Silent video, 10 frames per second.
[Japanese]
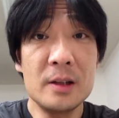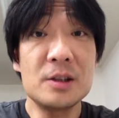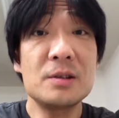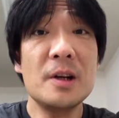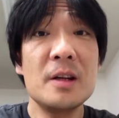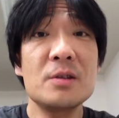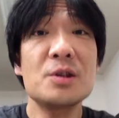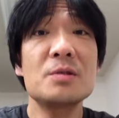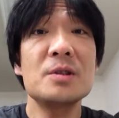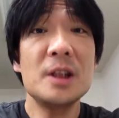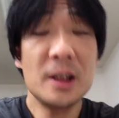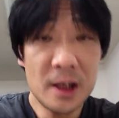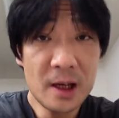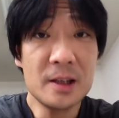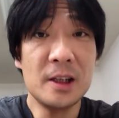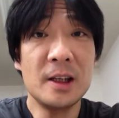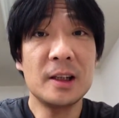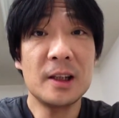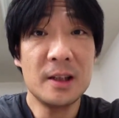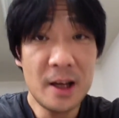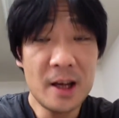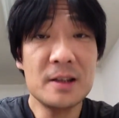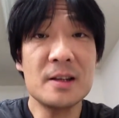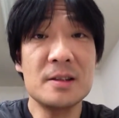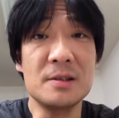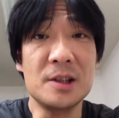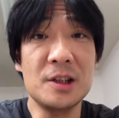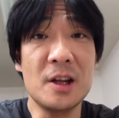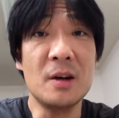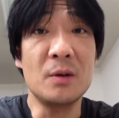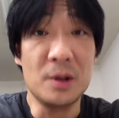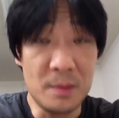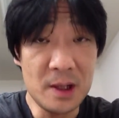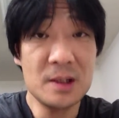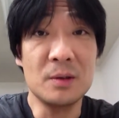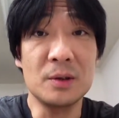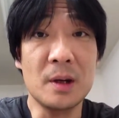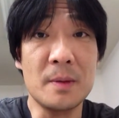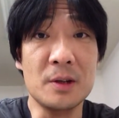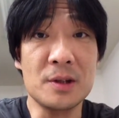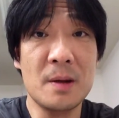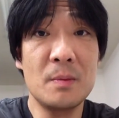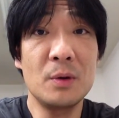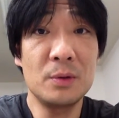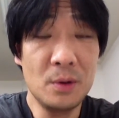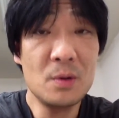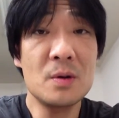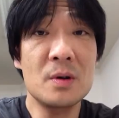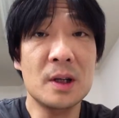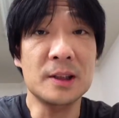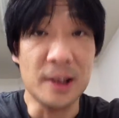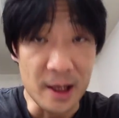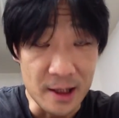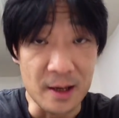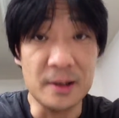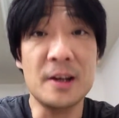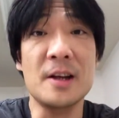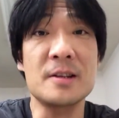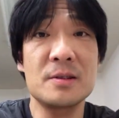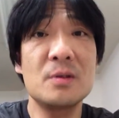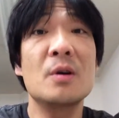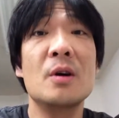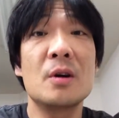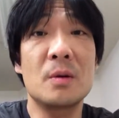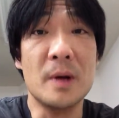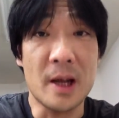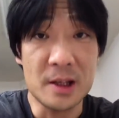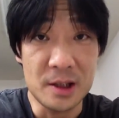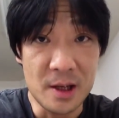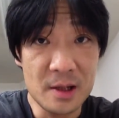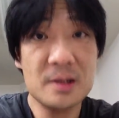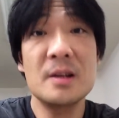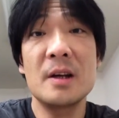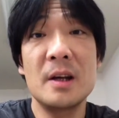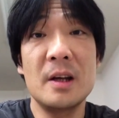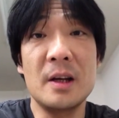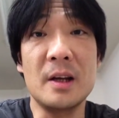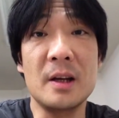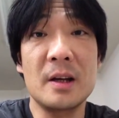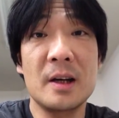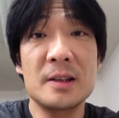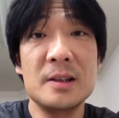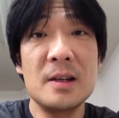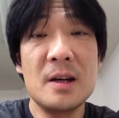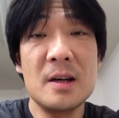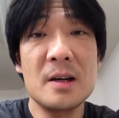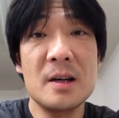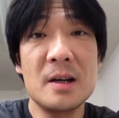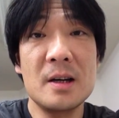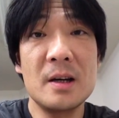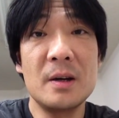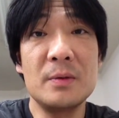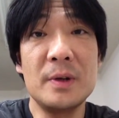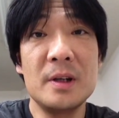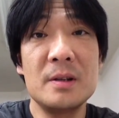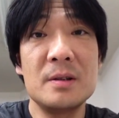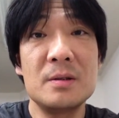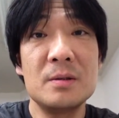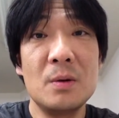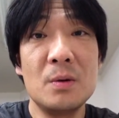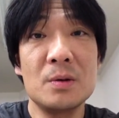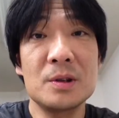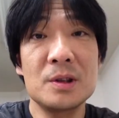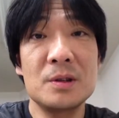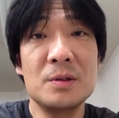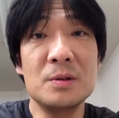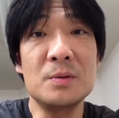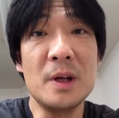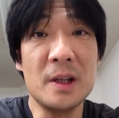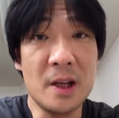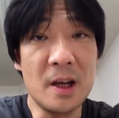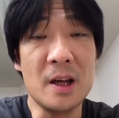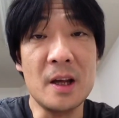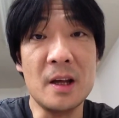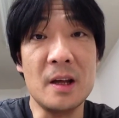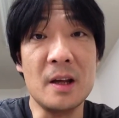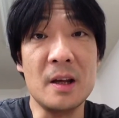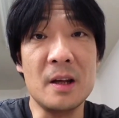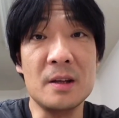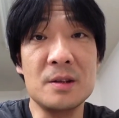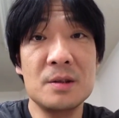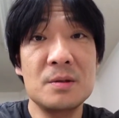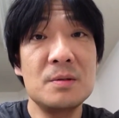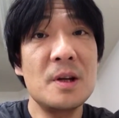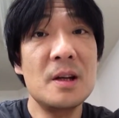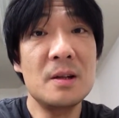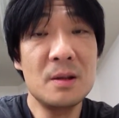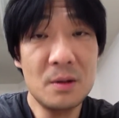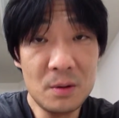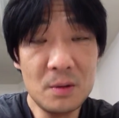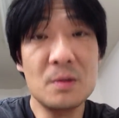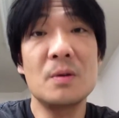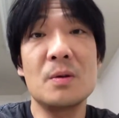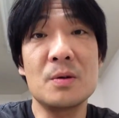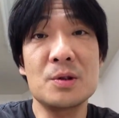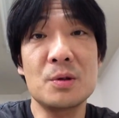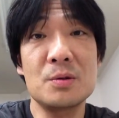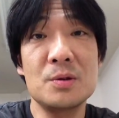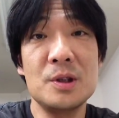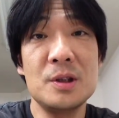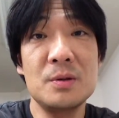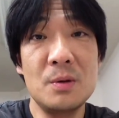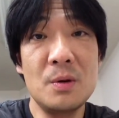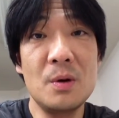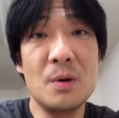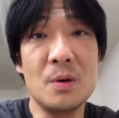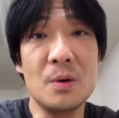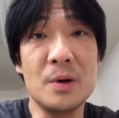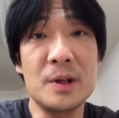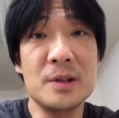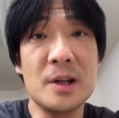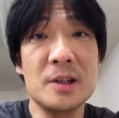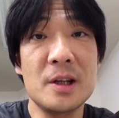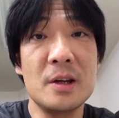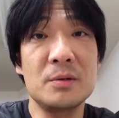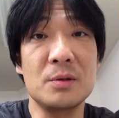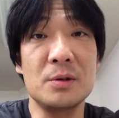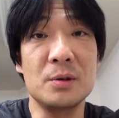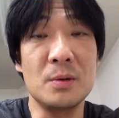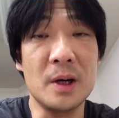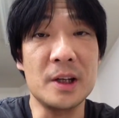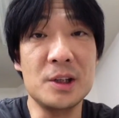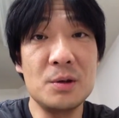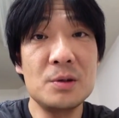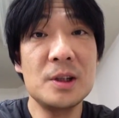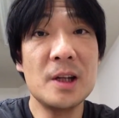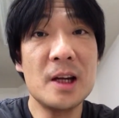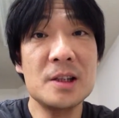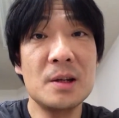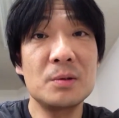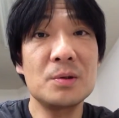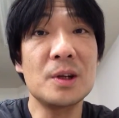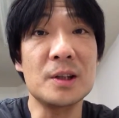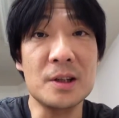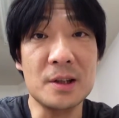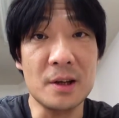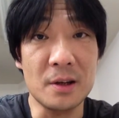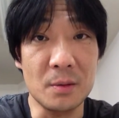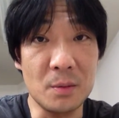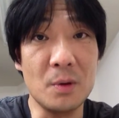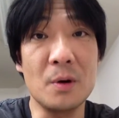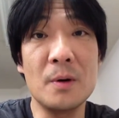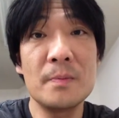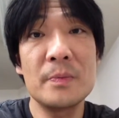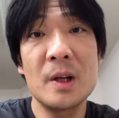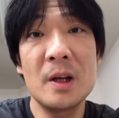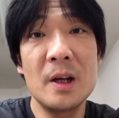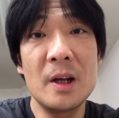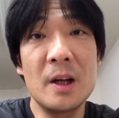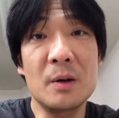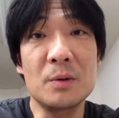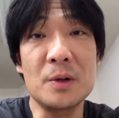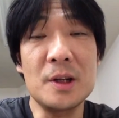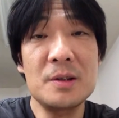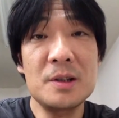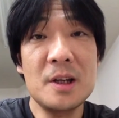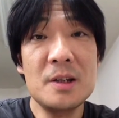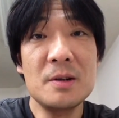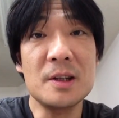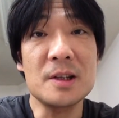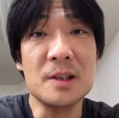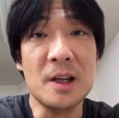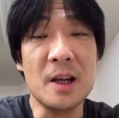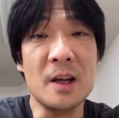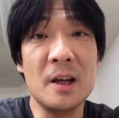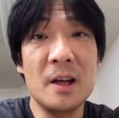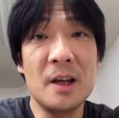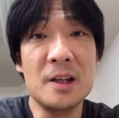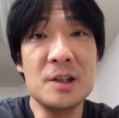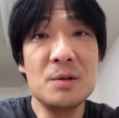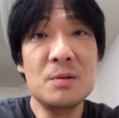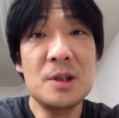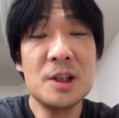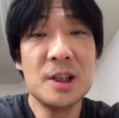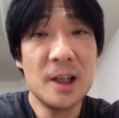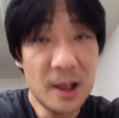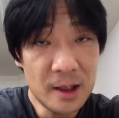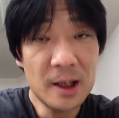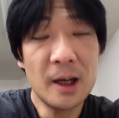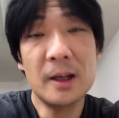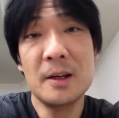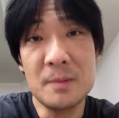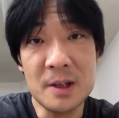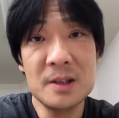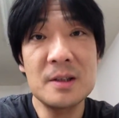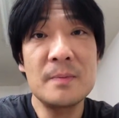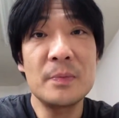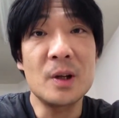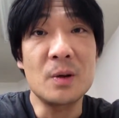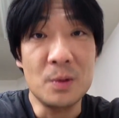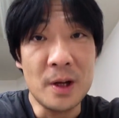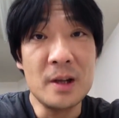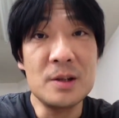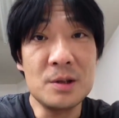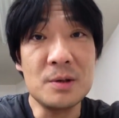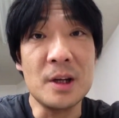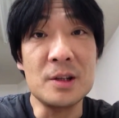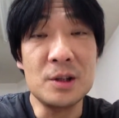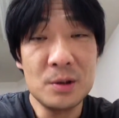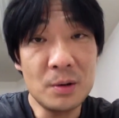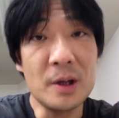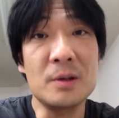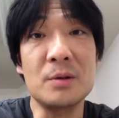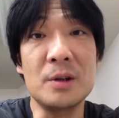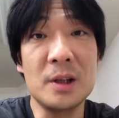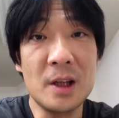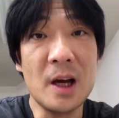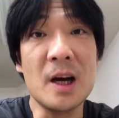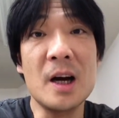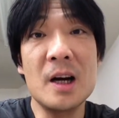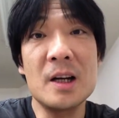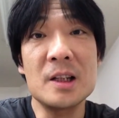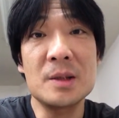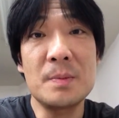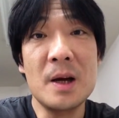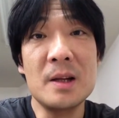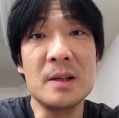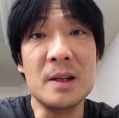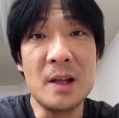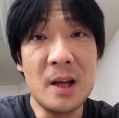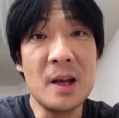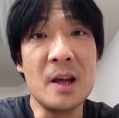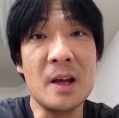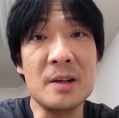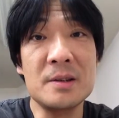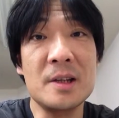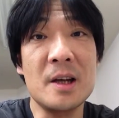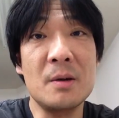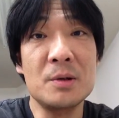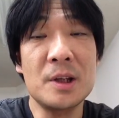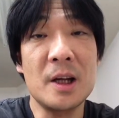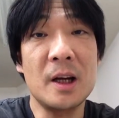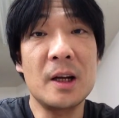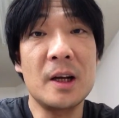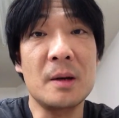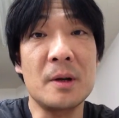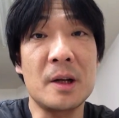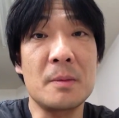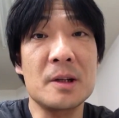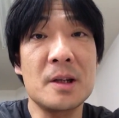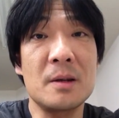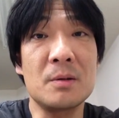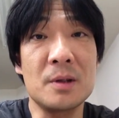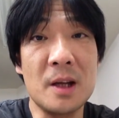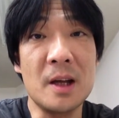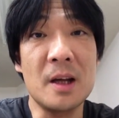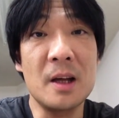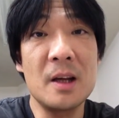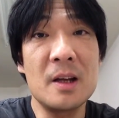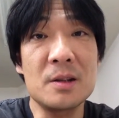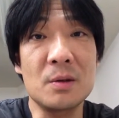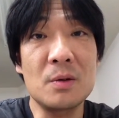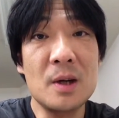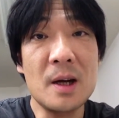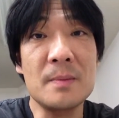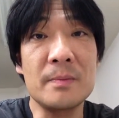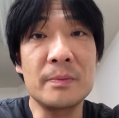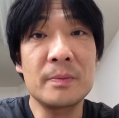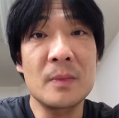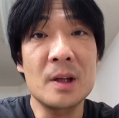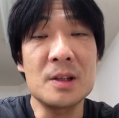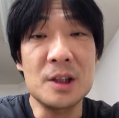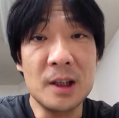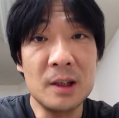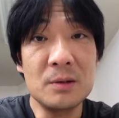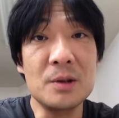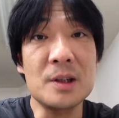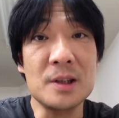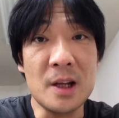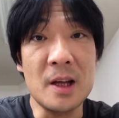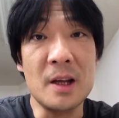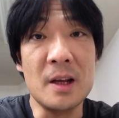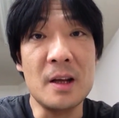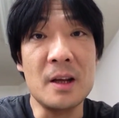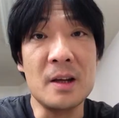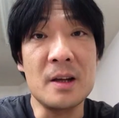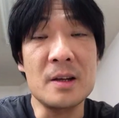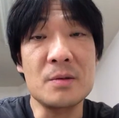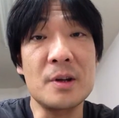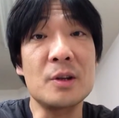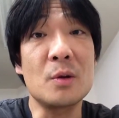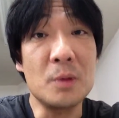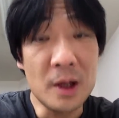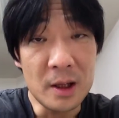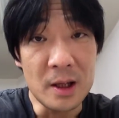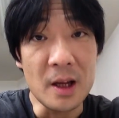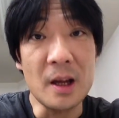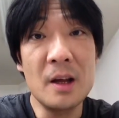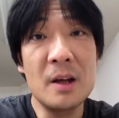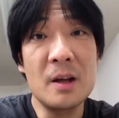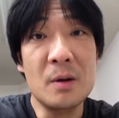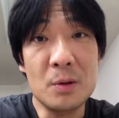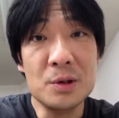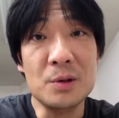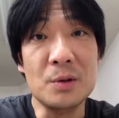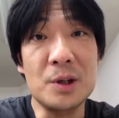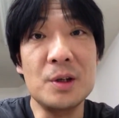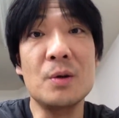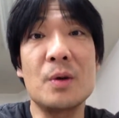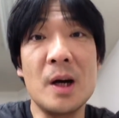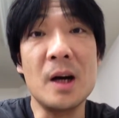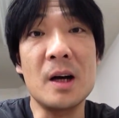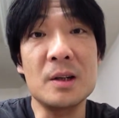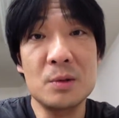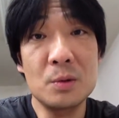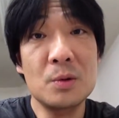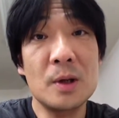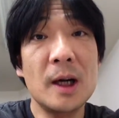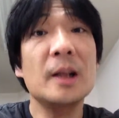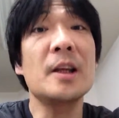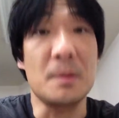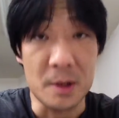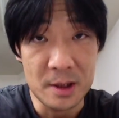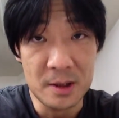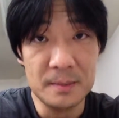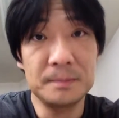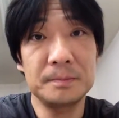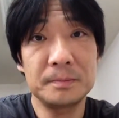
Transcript: 熟練の職人が新潟で手作りしておりますオーダーメイド専門のカツラ屋さんレディエンスの小林です、えー、かつらあウィッグを作る上で、えー、熟練の職人を育成していくというのは非常に大事なことなんですけれどもこの育成にはですね非常に時間がかかります5年10年15年といったスパンで育成をしていかなければいけませんのでその間時間とですね、えそれに伴ってコスト費用が相当かかってきます